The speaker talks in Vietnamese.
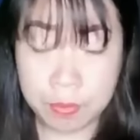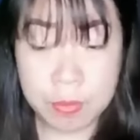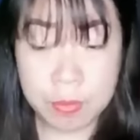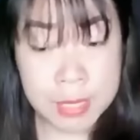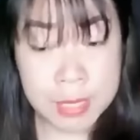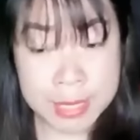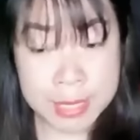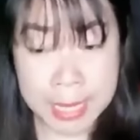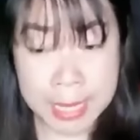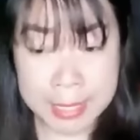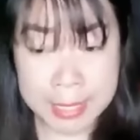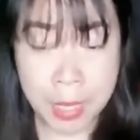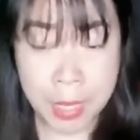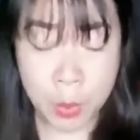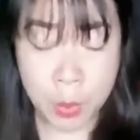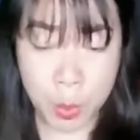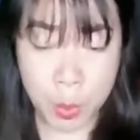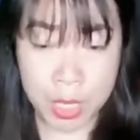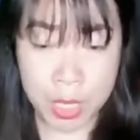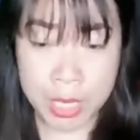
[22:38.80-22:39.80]
Giang Gia
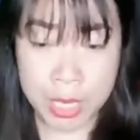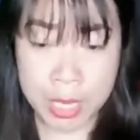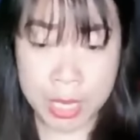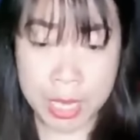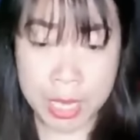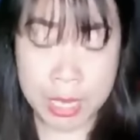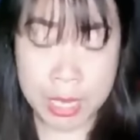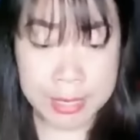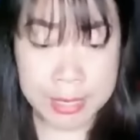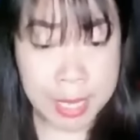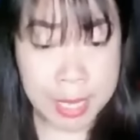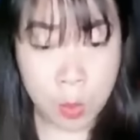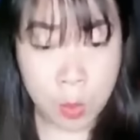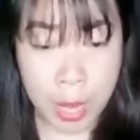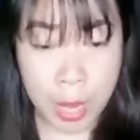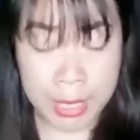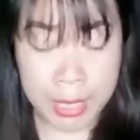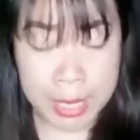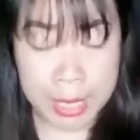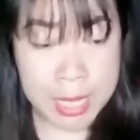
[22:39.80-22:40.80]
Huy ra
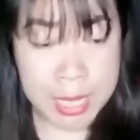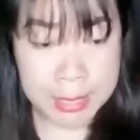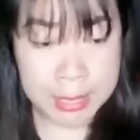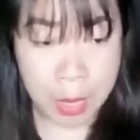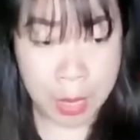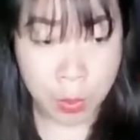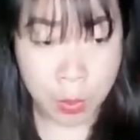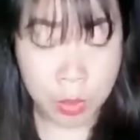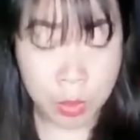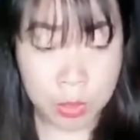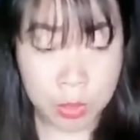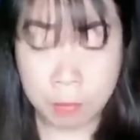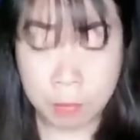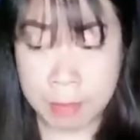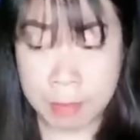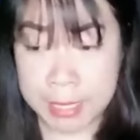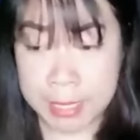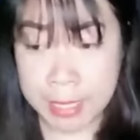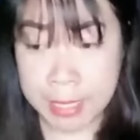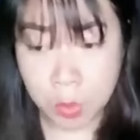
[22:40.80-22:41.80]
ngoài đi dạo không
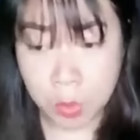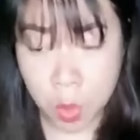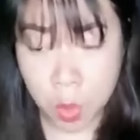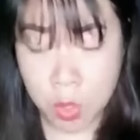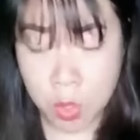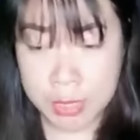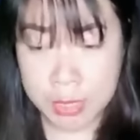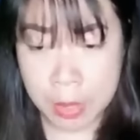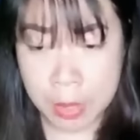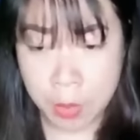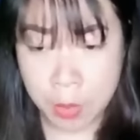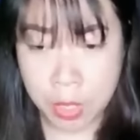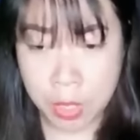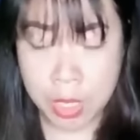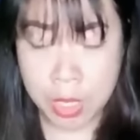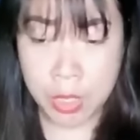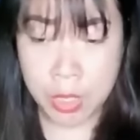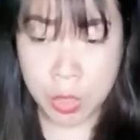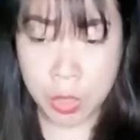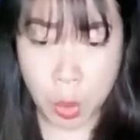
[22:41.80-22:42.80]
phải rất tốt sao?
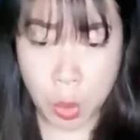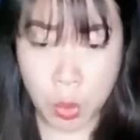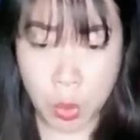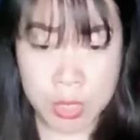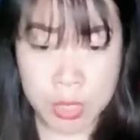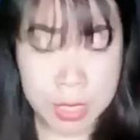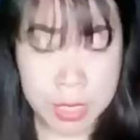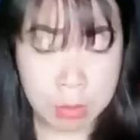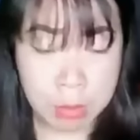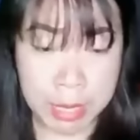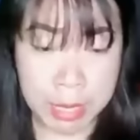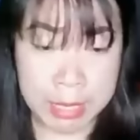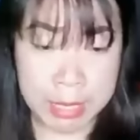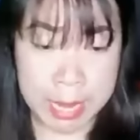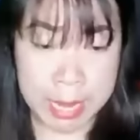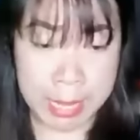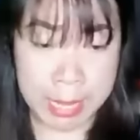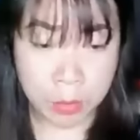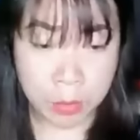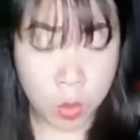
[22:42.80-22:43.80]
Trốn trong căn
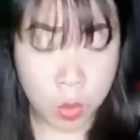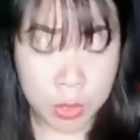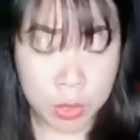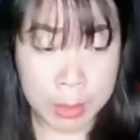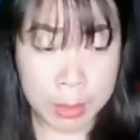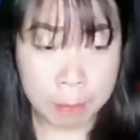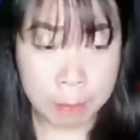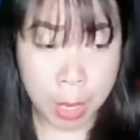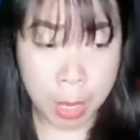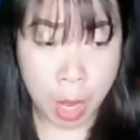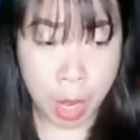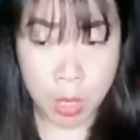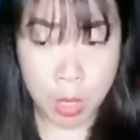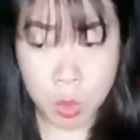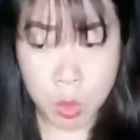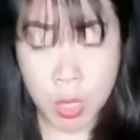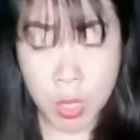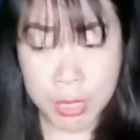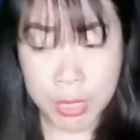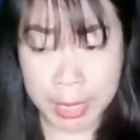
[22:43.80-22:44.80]
nhà tối tăm đó
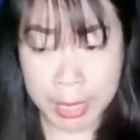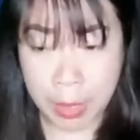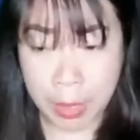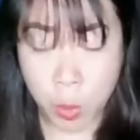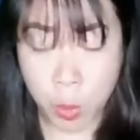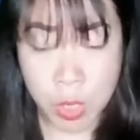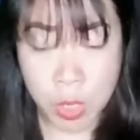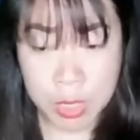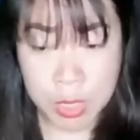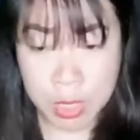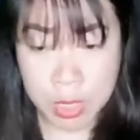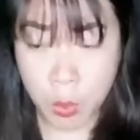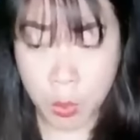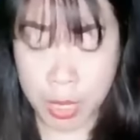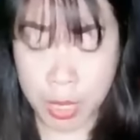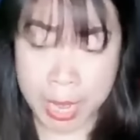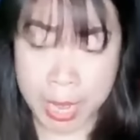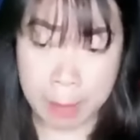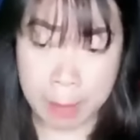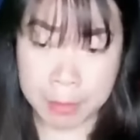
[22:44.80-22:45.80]
suốt ngày uống rượu
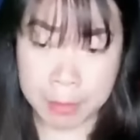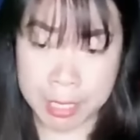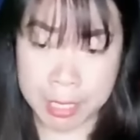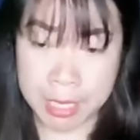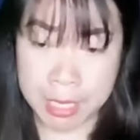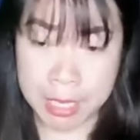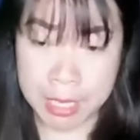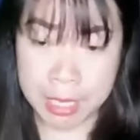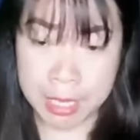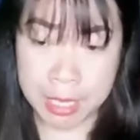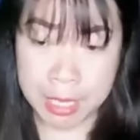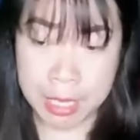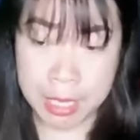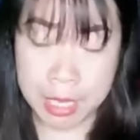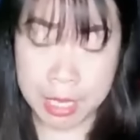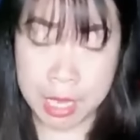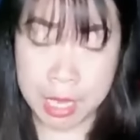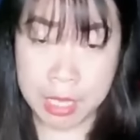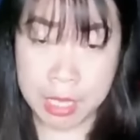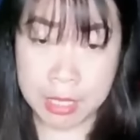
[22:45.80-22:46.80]
để làm gì?
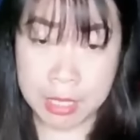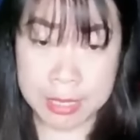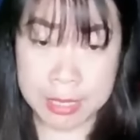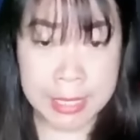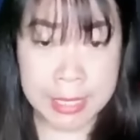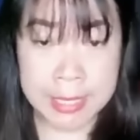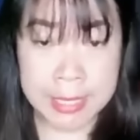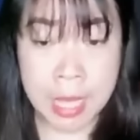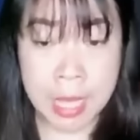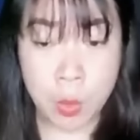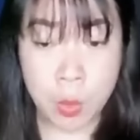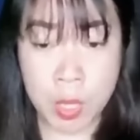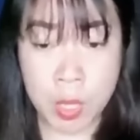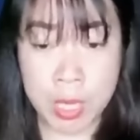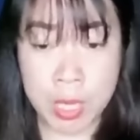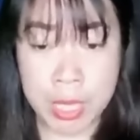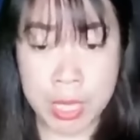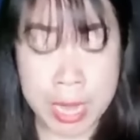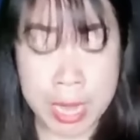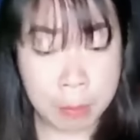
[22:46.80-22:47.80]
Giang Gia
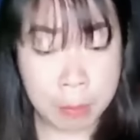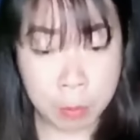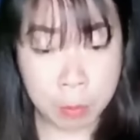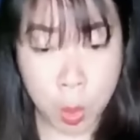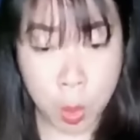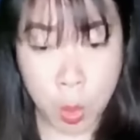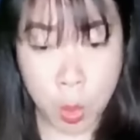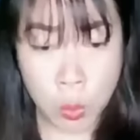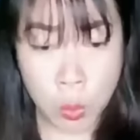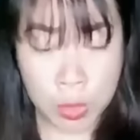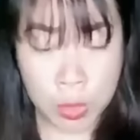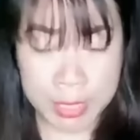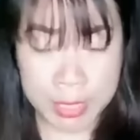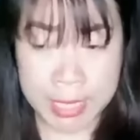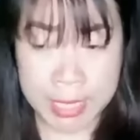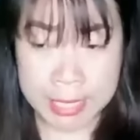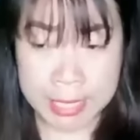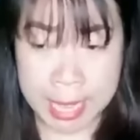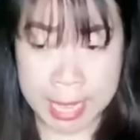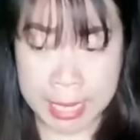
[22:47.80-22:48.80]
Huy là bố của
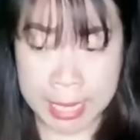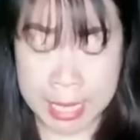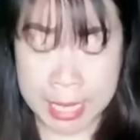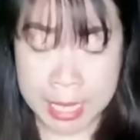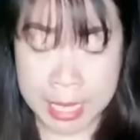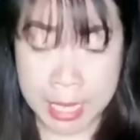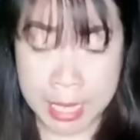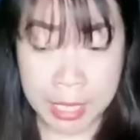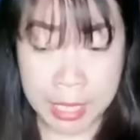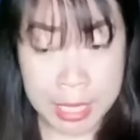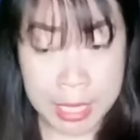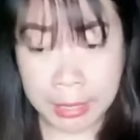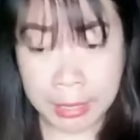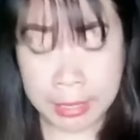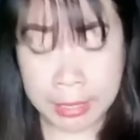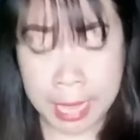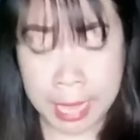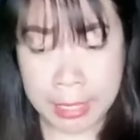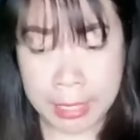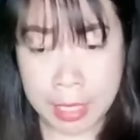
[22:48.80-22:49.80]
Sai Sai. Hiện
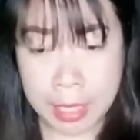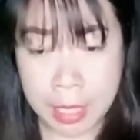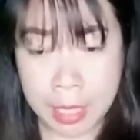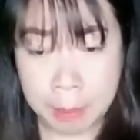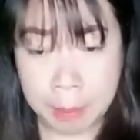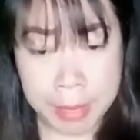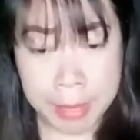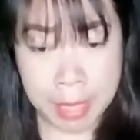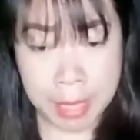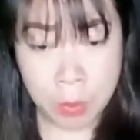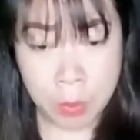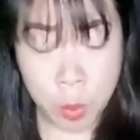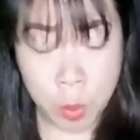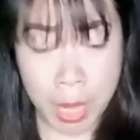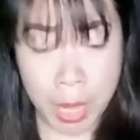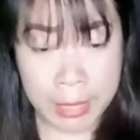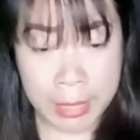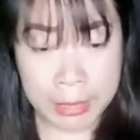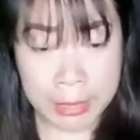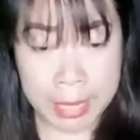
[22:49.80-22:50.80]
tại, mái tóc của
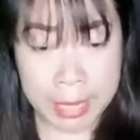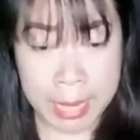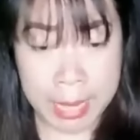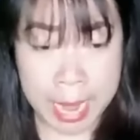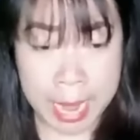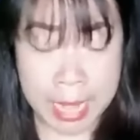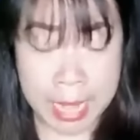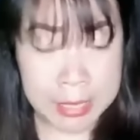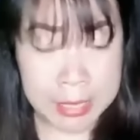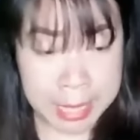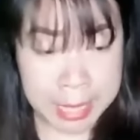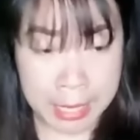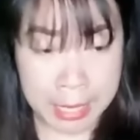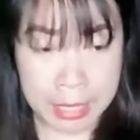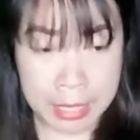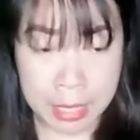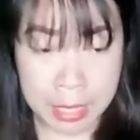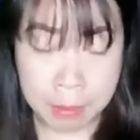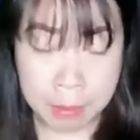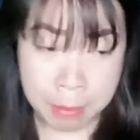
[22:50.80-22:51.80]
anh ta đã
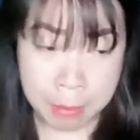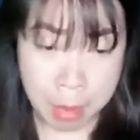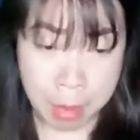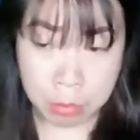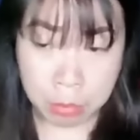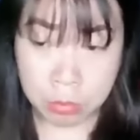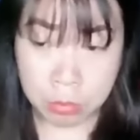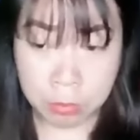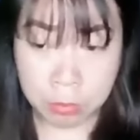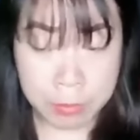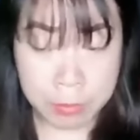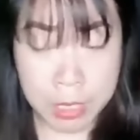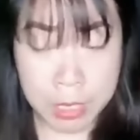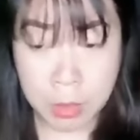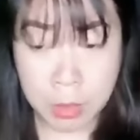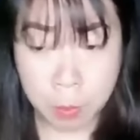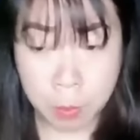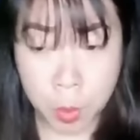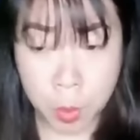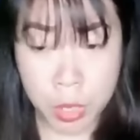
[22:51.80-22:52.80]
dài, mỏng và
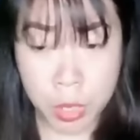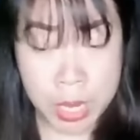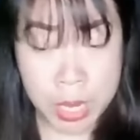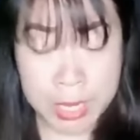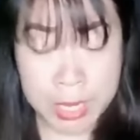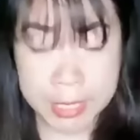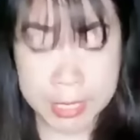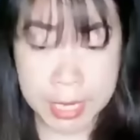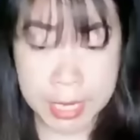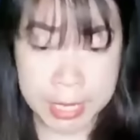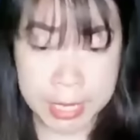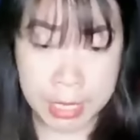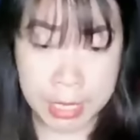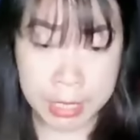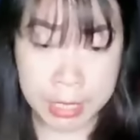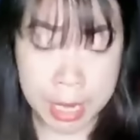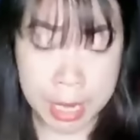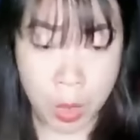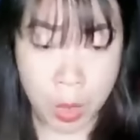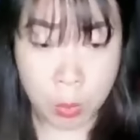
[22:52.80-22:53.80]
được búi lên trên đỉnh
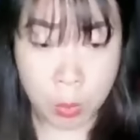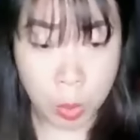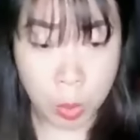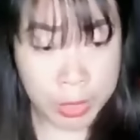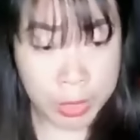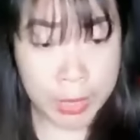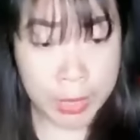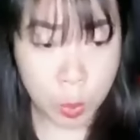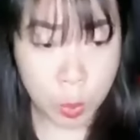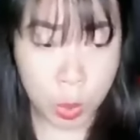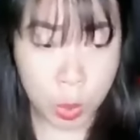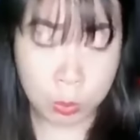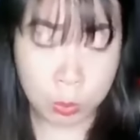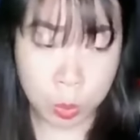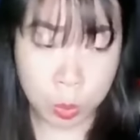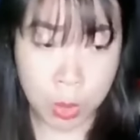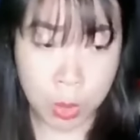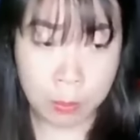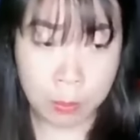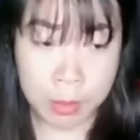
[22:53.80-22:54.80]
đầu một cách luộm
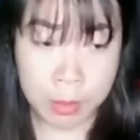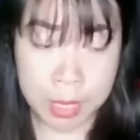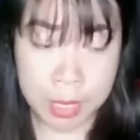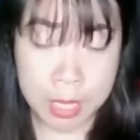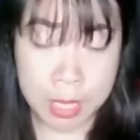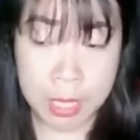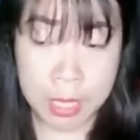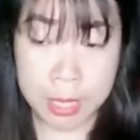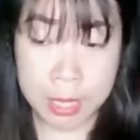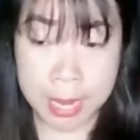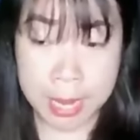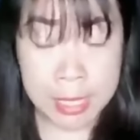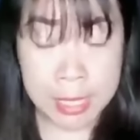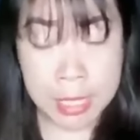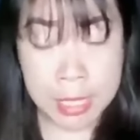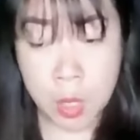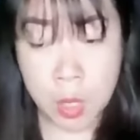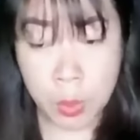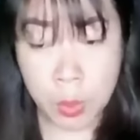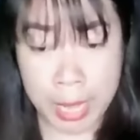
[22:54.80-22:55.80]
thuộm. Đã
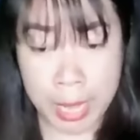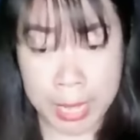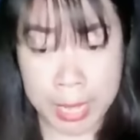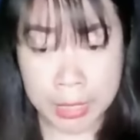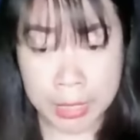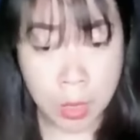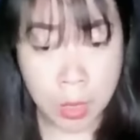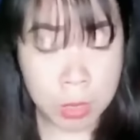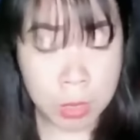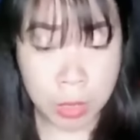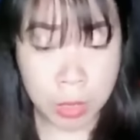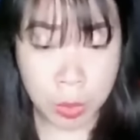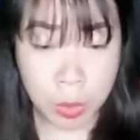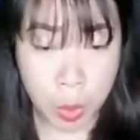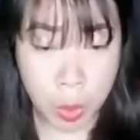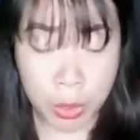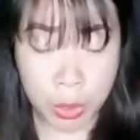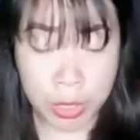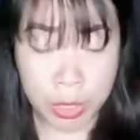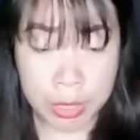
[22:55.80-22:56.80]
nhiều ngày không được
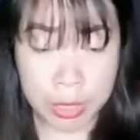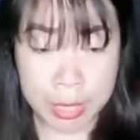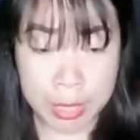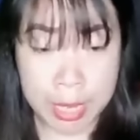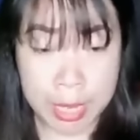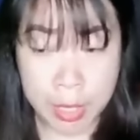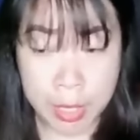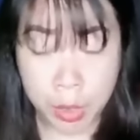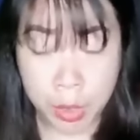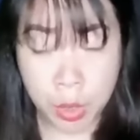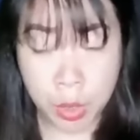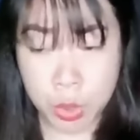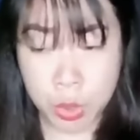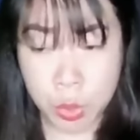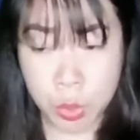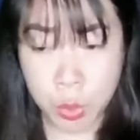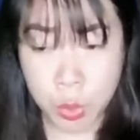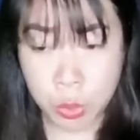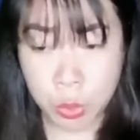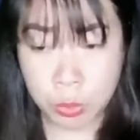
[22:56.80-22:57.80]
gội nên nó có chút...